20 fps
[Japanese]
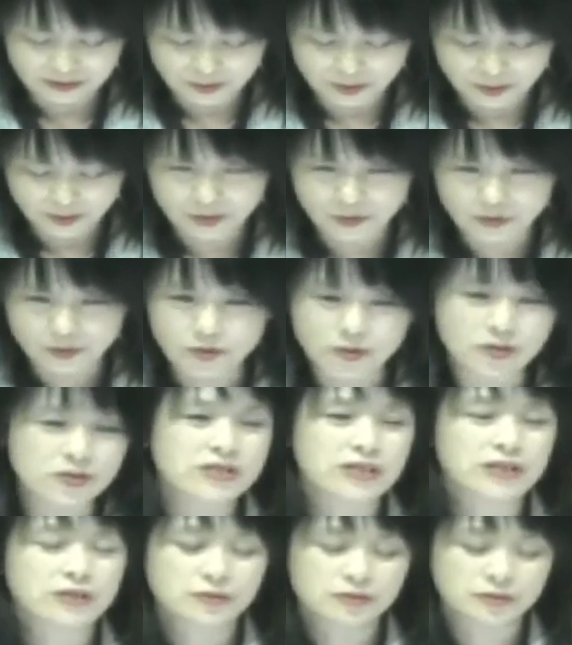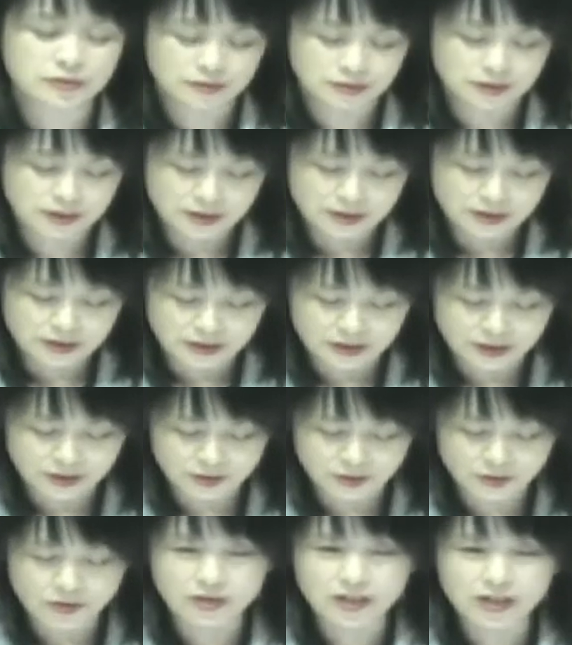保護者の
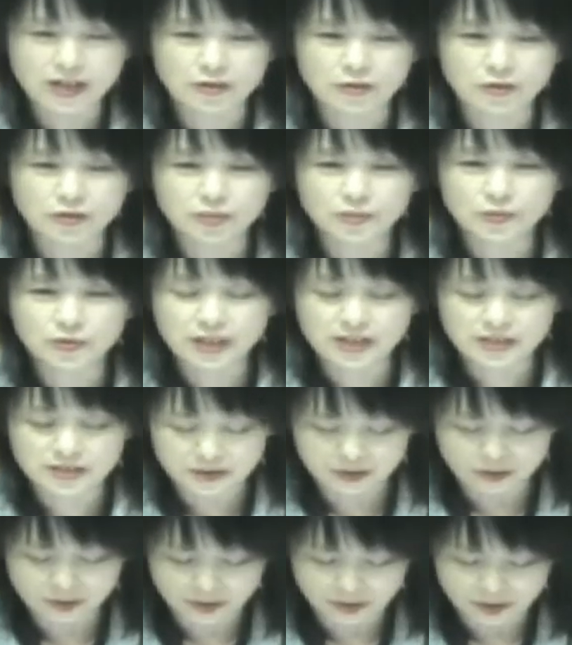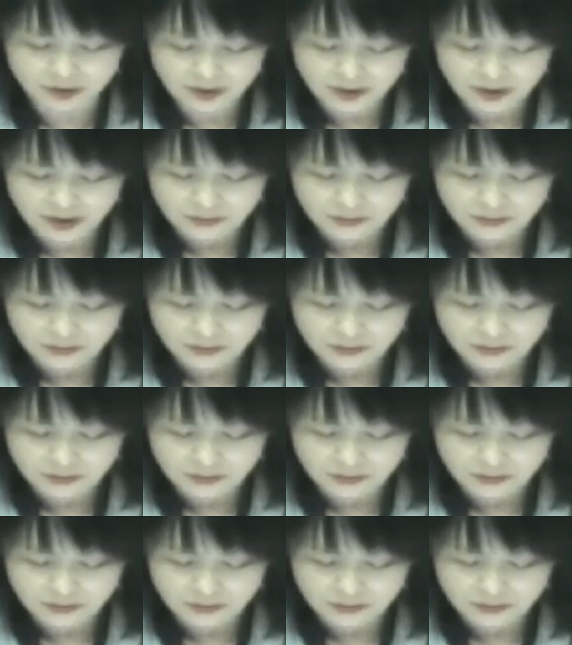貧困が子どもたちの